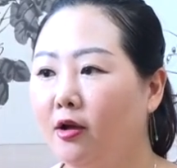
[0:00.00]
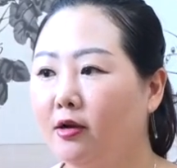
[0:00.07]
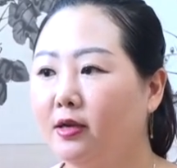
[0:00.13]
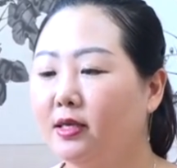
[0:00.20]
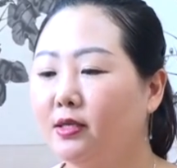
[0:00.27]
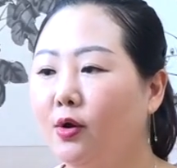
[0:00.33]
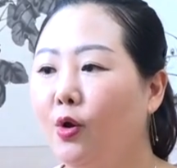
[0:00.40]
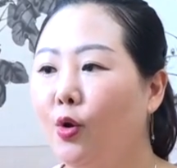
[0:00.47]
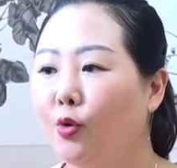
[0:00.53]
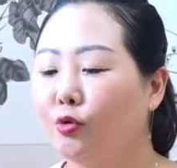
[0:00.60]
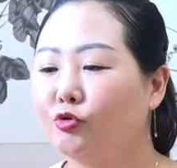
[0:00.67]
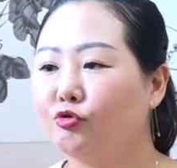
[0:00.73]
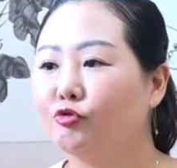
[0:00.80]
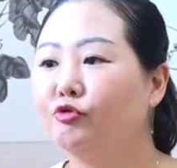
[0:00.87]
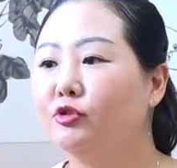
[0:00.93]
그래서
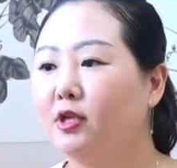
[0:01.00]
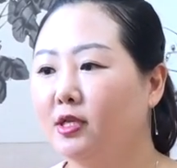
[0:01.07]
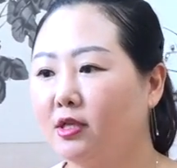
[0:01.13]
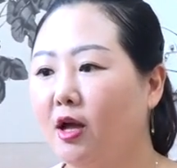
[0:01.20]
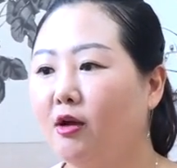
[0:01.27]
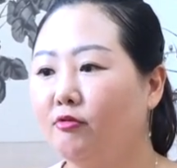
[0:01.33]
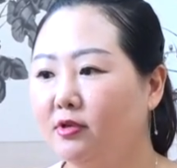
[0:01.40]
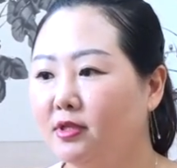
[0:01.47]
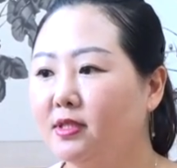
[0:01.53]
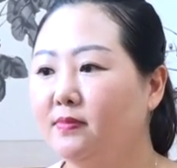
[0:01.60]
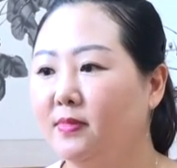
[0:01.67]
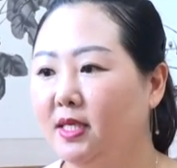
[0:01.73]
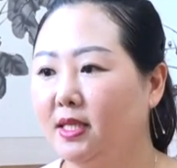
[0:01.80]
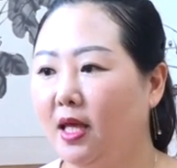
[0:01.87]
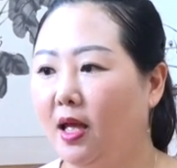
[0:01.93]
그 두 군데서 하고
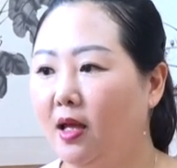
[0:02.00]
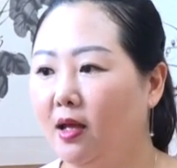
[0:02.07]
있습니다.